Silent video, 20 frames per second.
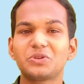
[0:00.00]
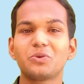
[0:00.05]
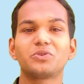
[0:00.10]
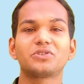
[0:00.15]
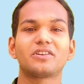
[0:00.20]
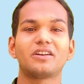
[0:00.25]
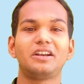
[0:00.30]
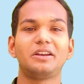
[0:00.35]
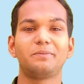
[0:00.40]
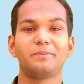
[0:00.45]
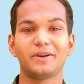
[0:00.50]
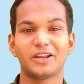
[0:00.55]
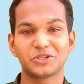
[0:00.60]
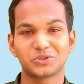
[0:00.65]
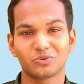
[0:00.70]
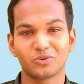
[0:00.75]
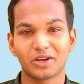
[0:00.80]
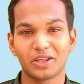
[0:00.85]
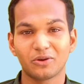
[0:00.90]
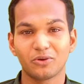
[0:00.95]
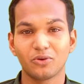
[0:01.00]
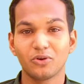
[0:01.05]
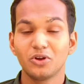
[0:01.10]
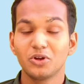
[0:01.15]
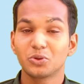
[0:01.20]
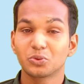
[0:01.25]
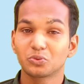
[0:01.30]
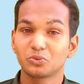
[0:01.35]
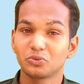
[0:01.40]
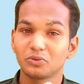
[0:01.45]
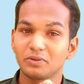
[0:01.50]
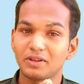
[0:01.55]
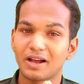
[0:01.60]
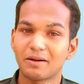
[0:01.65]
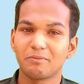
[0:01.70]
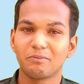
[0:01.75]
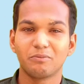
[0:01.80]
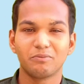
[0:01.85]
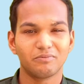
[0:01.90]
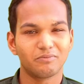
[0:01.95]
सोचकर डिप्रेस हो रहे हो तो
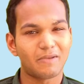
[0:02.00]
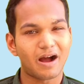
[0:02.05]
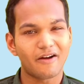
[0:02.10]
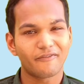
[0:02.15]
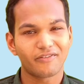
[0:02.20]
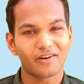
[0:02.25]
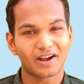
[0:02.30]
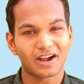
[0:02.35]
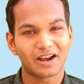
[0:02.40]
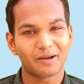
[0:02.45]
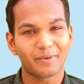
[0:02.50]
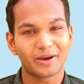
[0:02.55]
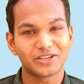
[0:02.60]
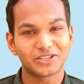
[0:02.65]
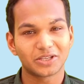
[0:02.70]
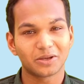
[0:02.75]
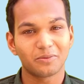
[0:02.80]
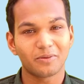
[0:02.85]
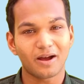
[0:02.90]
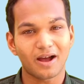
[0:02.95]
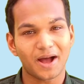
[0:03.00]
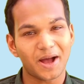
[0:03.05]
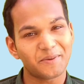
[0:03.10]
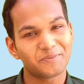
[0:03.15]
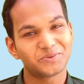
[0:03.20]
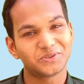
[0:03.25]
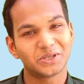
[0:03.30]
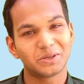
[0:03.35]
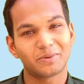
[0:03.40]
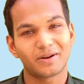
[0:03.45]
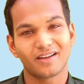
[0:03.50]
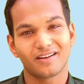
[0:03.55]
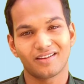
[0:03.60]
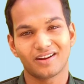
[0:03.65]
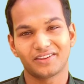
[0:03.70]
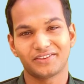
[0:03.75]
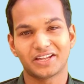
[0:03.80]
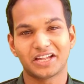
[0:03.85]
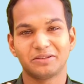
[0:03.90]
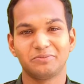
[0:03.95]
या माफ़ करना भाई साहब आपसे बड़ा
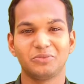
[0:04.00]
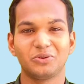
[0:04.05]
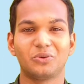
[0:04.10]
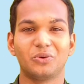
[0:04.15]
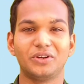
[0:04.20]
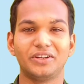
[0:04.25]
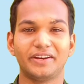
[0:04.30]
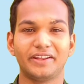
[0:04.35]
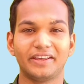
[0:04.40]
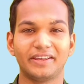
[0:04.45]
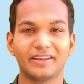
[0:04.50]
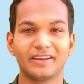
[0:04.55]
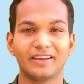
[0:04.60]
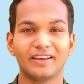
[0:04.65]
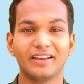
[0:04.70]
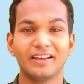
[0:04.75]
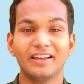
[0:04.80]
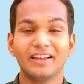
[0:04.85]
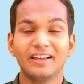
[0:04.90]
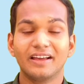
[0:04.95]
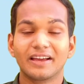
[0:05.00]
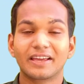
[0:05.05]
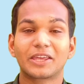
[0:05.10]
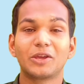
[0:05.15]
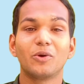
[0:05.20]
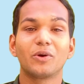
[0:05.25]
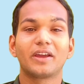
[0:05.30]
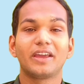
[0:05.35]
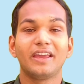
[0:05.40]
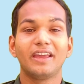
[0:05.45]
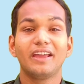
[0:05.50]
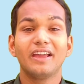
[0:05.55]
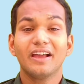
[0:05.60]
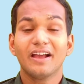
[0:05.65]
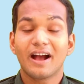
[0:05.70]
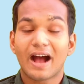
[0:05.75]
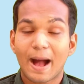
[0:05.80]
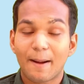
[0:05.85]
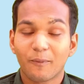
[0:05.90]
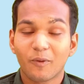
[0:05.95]
गलत आदमी कोई नहीं क्योंकि
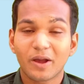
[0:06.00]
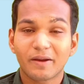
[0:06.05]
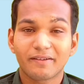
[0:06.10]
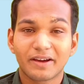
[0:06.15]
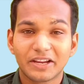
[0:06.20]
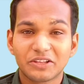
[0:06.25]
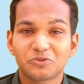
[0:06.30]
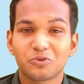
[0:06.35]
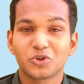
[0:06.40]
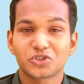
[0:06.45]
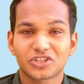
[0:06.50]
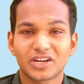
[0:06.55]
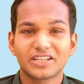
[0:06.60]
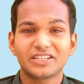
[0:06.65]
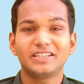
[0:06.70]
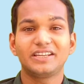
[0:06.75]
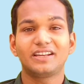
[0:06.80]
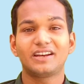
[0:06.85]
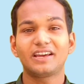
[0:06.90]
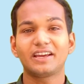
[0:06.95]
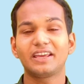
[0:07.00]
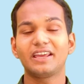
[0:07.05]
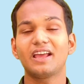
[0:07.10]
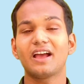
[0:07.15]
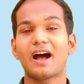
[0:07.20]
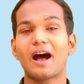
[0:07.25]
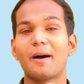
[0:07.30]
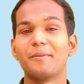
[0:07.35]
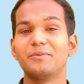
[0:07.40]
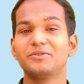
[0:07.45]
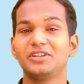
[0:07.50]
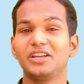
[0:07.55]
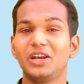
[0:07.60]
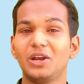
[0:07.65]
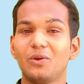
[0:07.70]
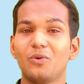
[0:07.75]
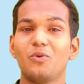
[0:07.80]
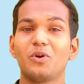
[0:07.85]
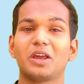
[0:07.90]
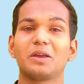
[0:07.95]
आपको एक बार सोचना चाहिए ना कि आप जिन
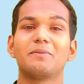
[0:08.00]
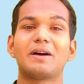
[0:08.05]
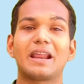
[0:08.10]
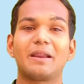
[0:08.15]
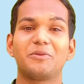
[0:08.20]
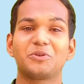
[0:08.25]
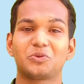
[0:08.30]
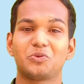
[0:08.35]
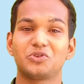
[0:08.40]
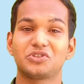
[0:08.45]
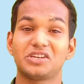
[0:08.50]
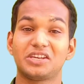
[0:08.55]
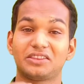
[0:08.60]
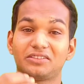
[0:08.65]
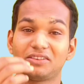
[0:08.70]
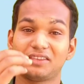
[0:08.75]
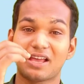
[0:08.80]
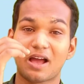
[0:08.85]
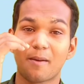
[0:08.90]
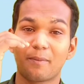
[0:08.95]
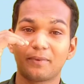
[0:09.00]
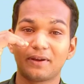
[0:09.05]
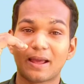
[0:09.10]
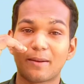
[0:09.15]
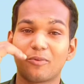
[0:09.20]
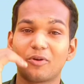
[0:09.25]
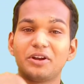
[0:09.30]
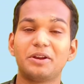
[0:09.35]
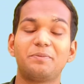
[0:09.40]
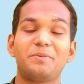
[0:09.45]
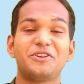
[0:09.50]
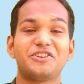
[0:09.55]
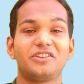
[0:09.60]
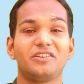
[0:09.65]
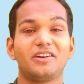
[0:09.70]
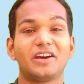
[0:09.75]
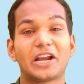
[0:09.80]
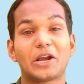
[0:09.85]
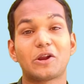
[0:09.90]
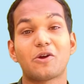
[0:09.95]
लोगों के बारे में सोच के इतने अपने आप को
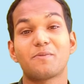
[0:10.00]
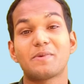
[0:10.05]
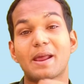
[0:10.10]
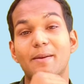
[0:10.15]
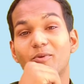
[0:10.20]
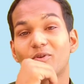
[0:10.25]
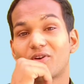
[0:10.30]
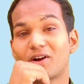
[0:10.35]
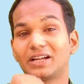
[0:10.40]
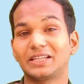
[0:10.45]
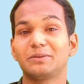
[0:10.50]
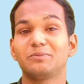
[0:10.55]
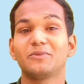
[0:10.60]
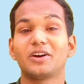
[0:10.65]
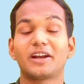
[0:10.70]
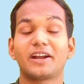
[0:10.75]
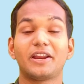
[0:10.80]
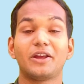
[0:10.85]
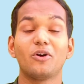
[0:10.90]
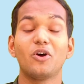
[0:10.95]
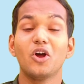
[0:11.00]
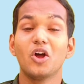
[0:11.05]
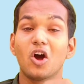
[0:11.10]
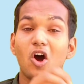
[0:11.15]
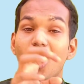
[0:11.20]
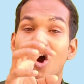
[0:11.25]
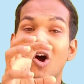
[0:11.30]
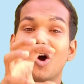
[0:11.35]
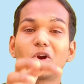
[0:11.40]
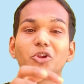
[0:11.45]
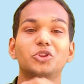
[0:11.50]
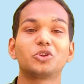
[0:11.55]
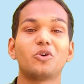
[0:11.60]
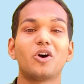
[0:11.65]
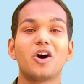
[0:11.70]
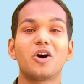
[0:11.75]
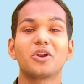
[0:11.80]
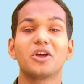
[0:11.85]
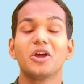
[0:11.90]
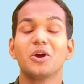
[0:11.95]
डिप्रेशन कर रहे हो अपने आप को ख़त्म कर रहे हो और तो
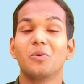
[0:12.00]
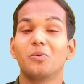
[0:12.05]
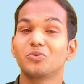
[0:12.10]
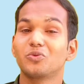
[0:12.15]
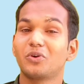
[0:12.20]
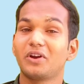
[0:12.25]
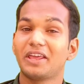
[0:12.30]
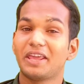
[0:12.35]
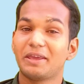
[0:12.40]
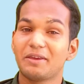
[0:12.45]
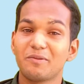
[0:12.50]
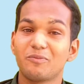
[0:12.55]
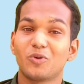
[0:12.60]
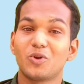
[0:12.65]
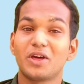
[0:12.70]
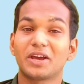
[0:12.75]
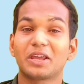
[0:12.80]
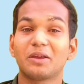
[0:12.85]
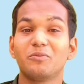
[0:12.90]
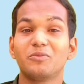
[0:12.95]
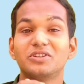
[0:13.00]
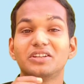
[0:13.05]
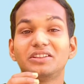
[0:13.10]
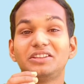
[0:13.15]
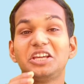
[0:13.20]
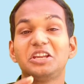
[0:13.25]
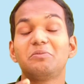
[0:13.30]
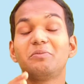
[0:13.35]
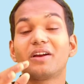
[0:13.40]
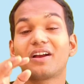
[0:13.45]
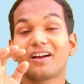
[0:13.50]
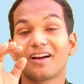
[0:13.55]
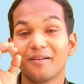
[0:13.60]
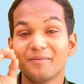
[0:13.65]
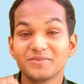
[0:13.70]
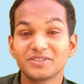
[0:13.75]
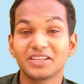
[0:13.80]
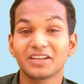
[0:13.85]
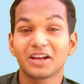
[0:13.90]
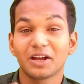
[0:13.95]
और उन्होंने यही बोला कि मुझे दिन में
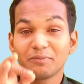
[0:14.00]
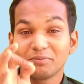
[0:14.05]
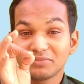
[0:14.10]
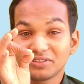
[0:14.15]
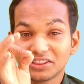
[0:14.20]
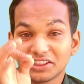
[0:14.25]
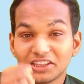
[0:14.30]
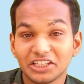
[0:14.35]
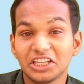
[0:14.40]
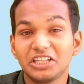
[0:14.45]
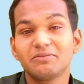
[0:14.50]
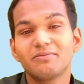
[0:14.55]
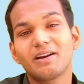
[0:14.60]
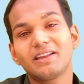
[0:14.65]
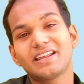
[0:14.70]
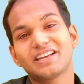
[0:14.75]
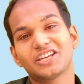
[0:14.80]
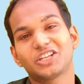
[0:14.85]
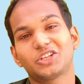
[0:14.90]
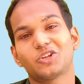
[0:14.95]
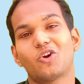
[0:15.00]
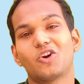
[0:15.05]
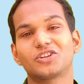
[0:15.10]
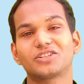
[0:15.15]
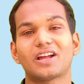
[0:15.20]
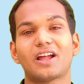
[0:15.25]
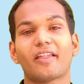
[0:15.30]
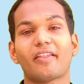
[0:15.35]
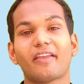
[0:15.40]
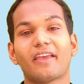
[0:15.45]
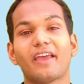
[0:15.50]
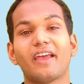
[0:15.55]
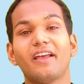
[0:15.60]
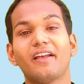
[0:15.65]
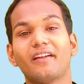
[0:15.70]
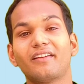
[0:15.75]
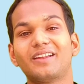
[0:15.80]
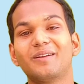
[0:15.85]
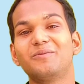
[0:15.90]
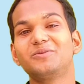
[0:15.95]
कम से कम तीन बार ऐसे थॉट आते
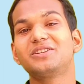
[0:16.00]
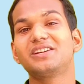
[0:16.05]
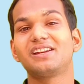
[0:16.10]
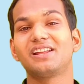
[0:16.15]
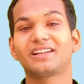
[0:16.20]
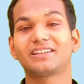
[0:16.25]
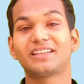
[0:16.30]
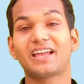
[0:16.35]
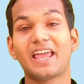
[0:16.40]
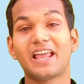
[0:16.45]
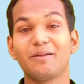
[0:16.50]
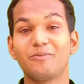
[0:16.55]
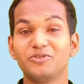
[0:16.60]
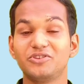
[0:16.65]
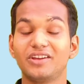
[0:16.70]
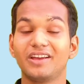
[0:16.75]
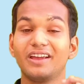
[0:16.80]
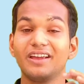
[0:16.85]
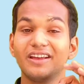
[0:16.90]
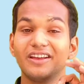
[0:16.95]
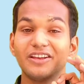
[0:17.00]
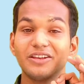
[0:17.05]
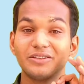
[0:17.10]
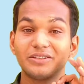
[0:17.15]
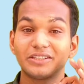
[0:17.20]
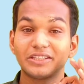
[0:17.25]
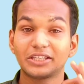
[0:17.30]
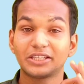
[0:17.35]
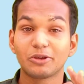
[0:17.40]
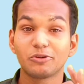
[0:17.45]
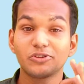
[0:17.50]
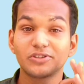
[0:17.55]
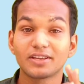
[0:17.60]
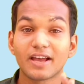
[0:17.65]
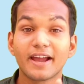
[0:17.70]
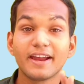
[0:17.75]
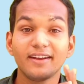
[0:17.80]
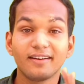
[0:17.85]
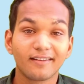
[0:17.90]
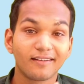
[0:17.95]
हैं जब मुझे लगता है कि मुझे
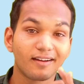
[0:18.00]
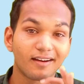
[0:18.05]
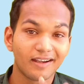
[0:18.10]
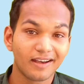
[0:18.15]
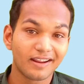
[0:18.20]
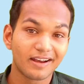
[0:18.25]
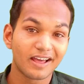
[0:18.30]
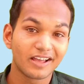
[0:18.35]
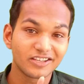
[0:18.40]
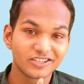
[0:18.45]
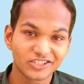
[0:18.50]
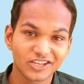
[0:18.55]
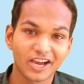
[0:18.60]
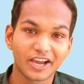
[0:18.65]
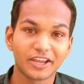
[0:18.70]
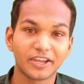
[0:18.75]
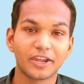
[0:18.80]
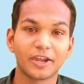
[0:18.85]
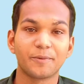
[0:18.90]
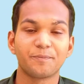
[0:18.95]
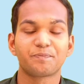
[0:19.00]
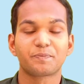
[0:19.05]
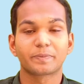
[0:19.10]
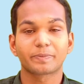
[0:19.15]
सुसाइड कर लेना चाहिए